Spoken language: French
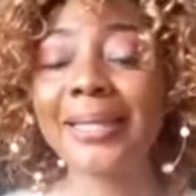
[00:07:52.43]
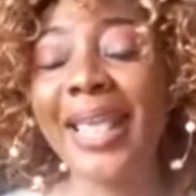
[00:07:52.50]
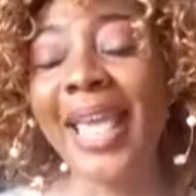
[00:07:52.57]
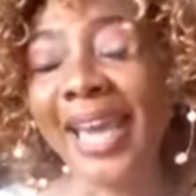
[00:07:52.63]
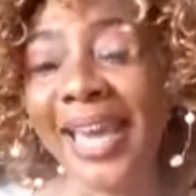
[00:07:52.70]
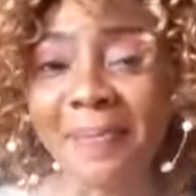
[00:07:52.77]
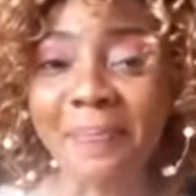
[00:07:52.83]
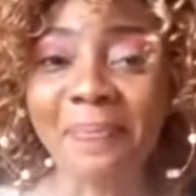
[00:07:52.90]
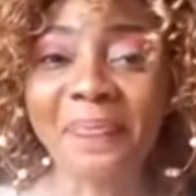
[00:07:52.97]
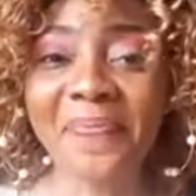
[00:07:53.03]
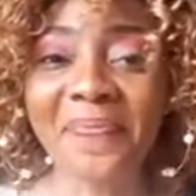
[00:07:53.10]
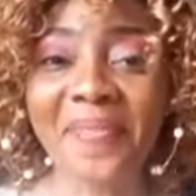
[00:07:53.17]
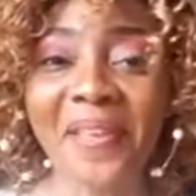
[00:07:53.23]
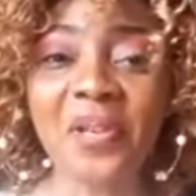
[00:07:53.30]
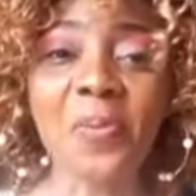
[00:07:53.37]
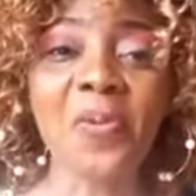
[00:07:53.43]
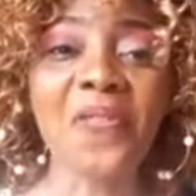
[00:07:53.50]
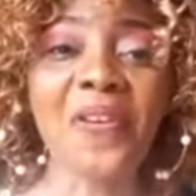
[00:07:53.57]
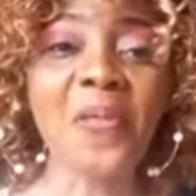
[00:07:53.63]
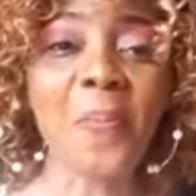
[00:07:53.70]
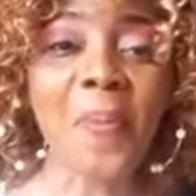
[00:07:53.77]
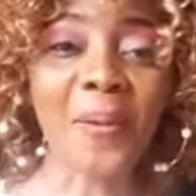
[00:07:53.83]
terrible je
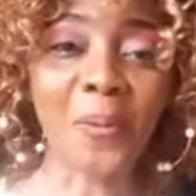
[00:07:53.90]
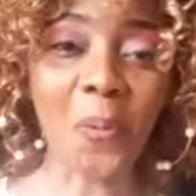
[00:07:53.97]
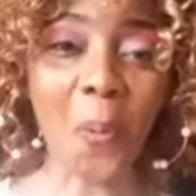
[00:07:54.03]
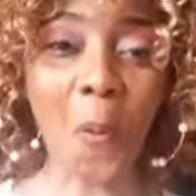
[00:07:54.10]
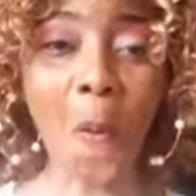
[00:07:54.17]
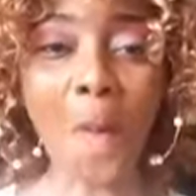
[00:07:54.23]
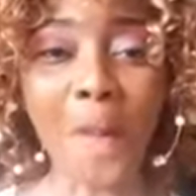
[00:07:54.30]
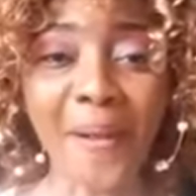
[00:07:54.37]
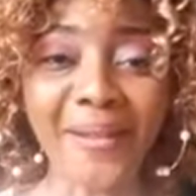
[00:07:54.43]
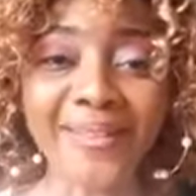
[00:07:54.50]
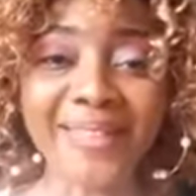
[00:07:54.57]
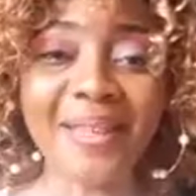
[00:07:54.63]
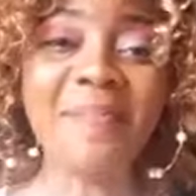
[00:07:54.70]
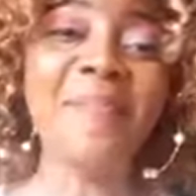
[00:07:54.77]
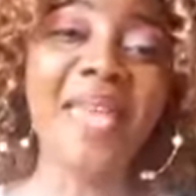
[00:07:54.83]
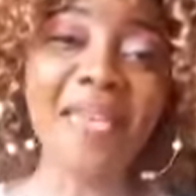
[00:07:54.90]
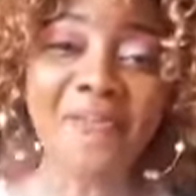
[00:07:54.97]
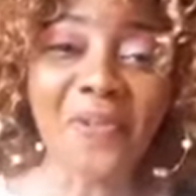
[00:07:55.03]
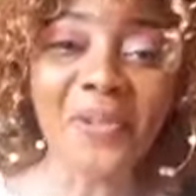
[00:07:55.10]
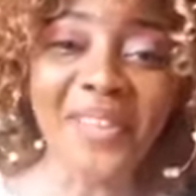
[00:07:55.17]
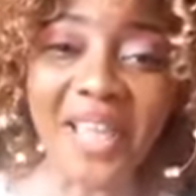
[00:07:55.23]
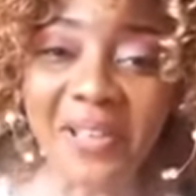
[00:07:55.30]
préfère ne pas trop en dire, mais
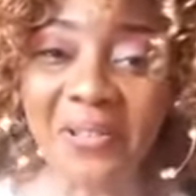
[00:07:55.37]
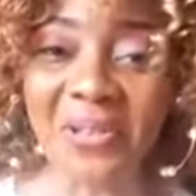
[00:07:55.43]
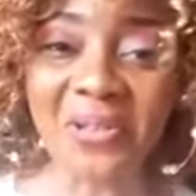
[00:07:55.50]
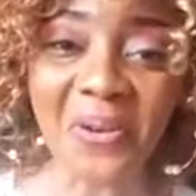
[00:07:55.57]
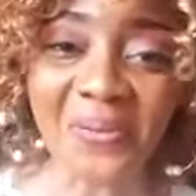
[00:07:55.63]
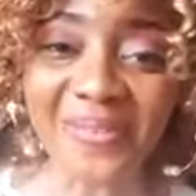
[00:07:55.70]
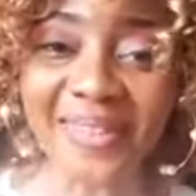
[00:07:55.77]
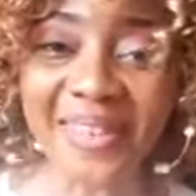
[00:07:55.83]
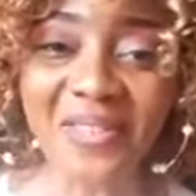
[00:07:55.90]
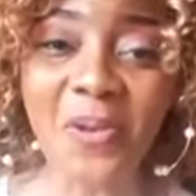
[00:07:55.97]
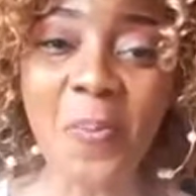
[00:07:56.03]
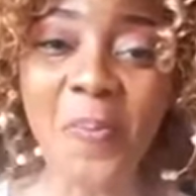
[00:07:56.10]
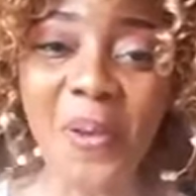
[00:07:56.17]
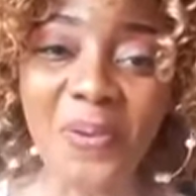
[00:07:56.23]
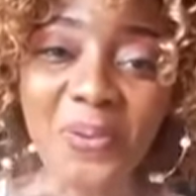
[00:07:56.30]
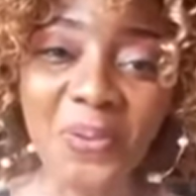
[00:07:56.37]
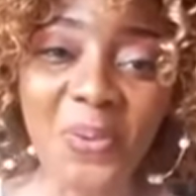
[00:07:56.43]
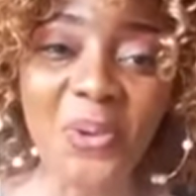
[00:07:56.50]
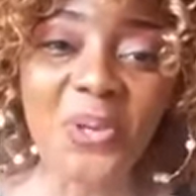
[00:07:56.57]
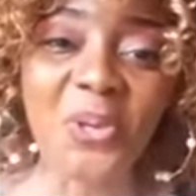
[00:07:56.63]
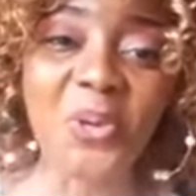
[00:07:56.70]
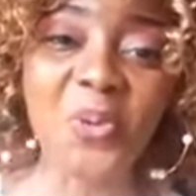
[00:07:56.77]
il faudrait que j'en dise parce
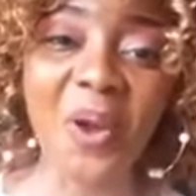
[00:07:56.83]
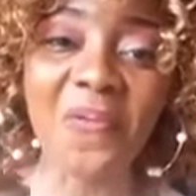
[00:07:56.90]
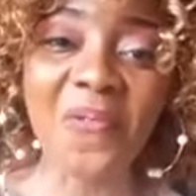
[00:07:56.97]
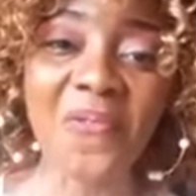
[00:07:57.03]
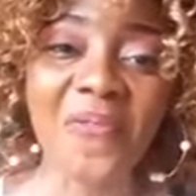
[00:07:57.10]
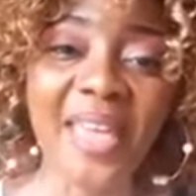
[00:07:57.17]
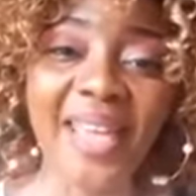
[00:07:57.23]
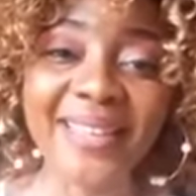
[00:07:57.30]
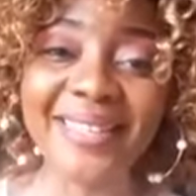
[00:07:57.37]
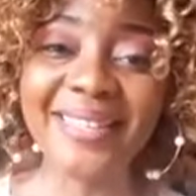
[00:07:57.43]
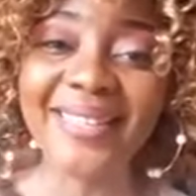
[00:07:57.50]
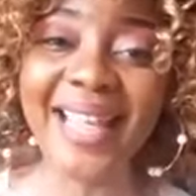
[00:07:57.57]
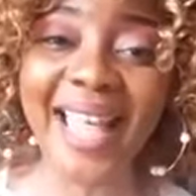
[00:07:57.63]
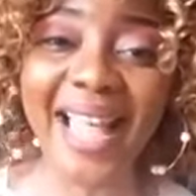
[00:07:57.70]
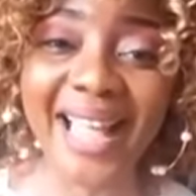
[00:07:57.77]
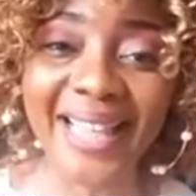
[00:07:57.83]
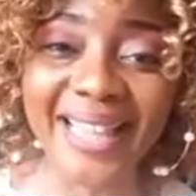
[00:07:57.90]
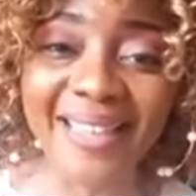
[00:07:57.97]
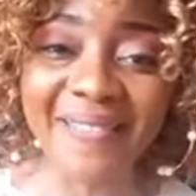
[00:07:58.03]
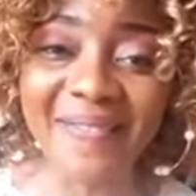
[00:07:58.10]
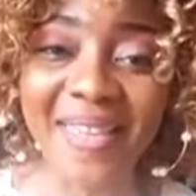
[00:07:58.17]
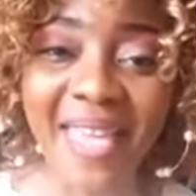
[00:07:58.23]
que je dois vous faire
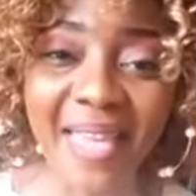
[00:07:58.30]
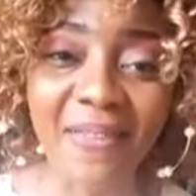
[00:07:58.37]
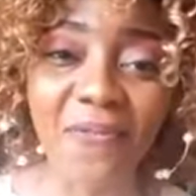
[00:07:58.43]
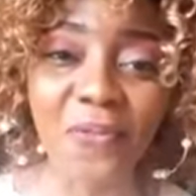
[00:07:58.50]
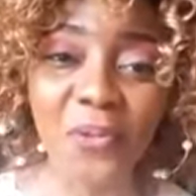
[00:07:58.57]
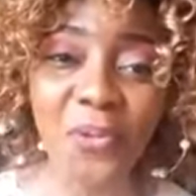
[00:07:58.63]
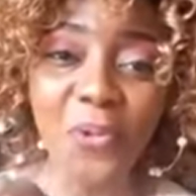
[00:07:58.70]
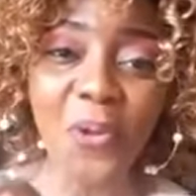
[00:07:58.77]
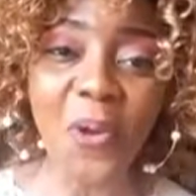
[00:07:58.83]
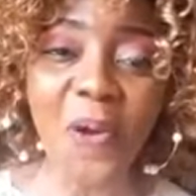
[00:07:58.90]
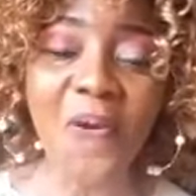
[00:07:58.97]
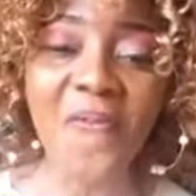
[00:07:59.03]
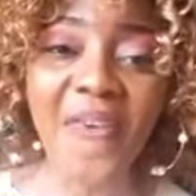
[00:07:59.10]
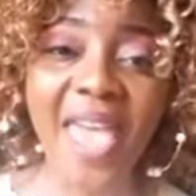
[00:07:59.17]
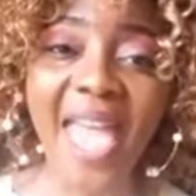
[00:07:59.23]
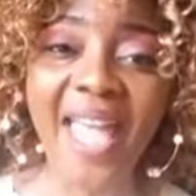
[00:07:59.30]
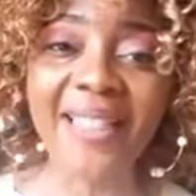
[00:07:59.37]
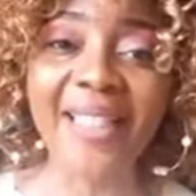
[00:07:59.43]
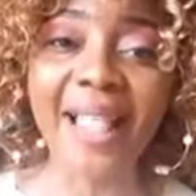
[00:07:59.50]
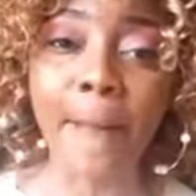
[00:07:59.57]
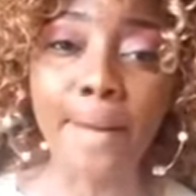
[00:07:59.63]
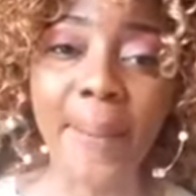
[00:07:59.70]
saliver. Vous devez être la